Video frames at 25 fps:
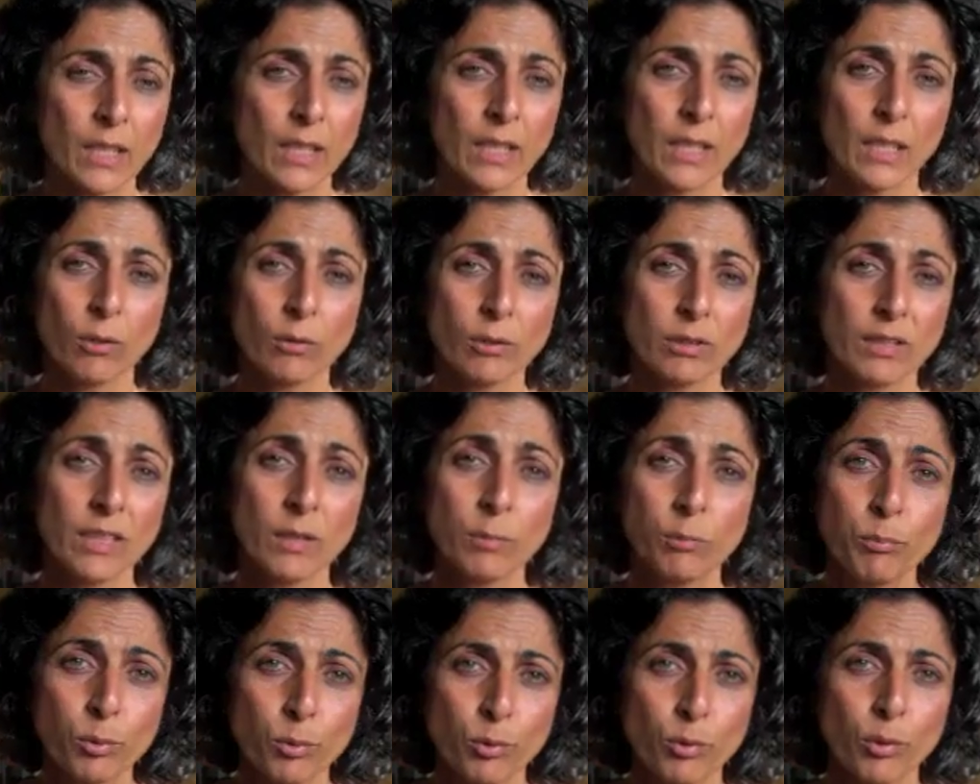Et aussi
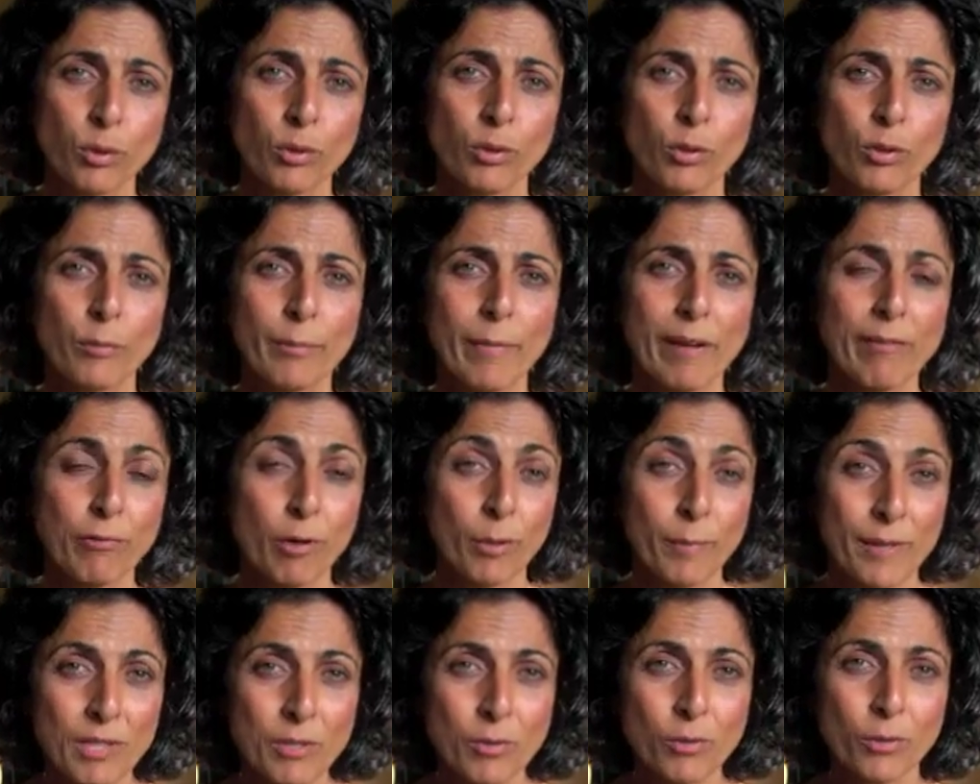pour ma
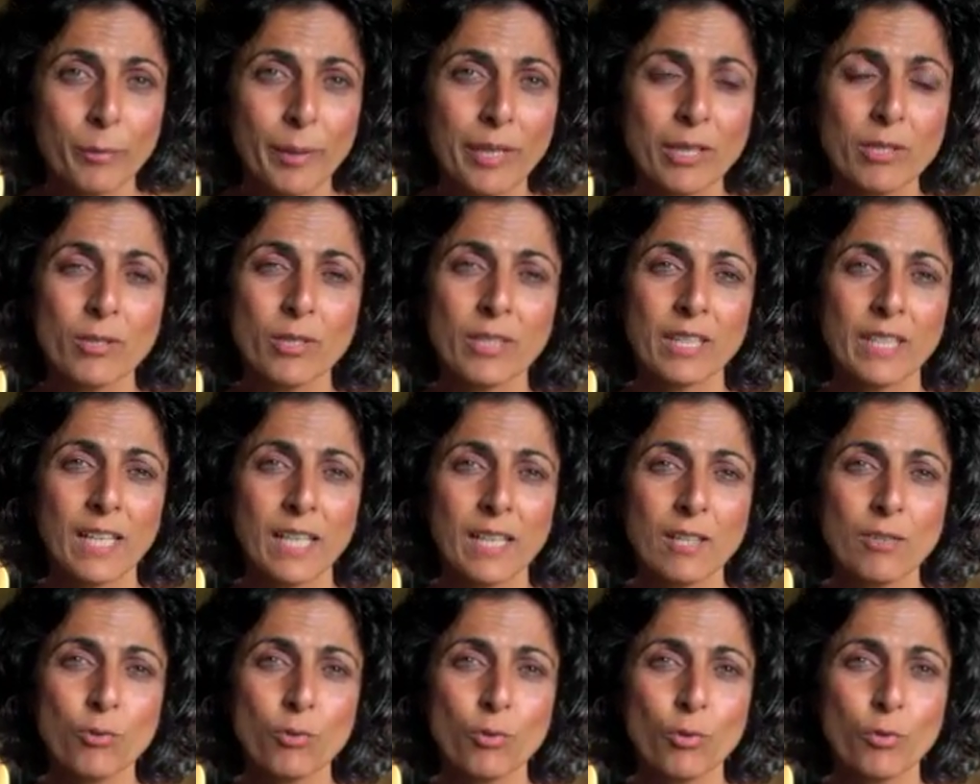formation
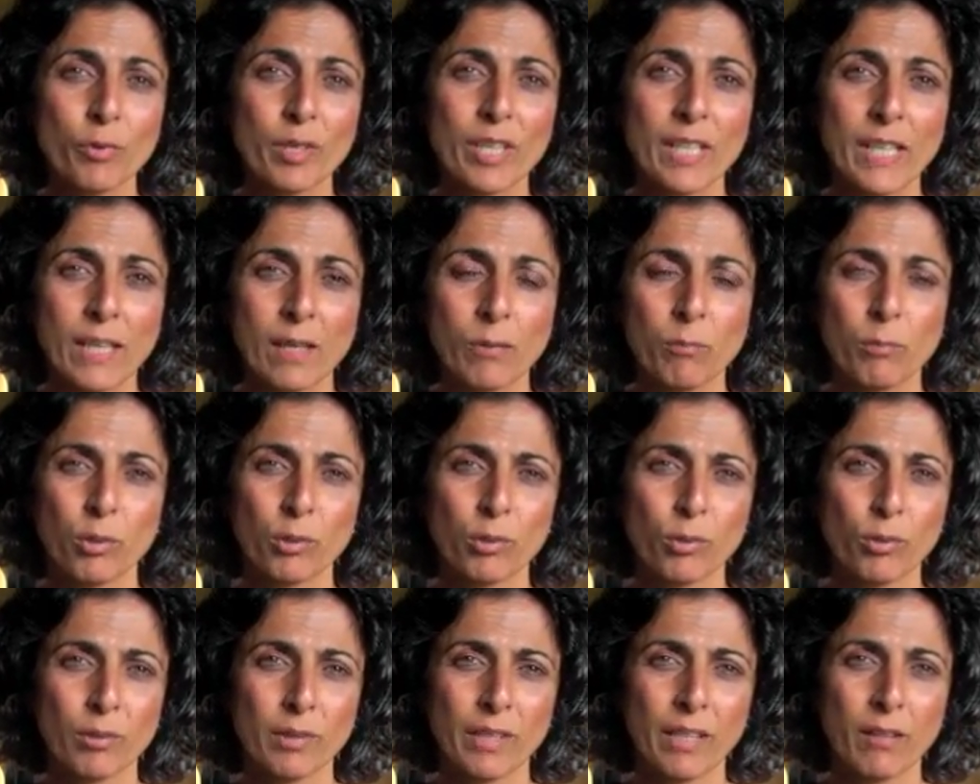personnelle, je trouve qu'il est
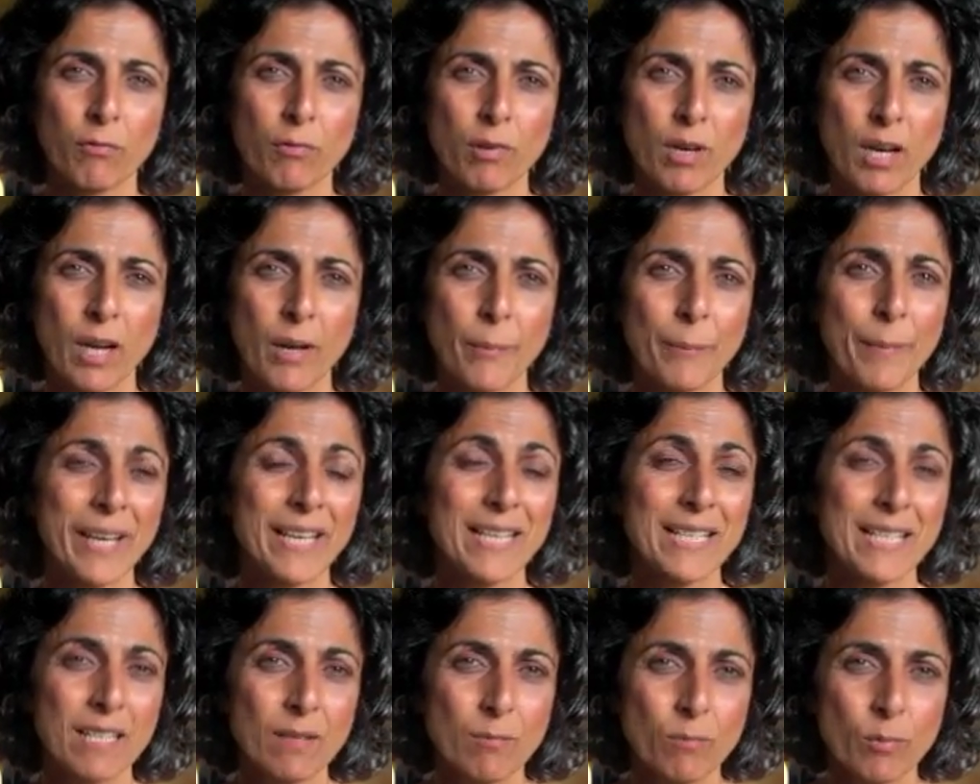important d'avoir un
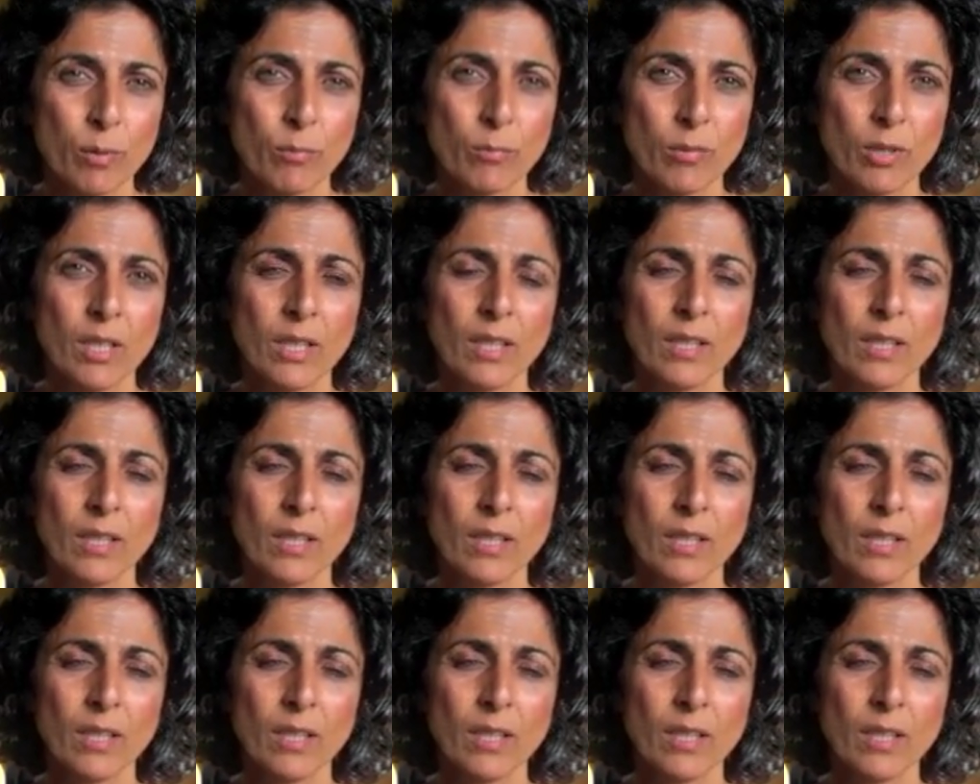maximum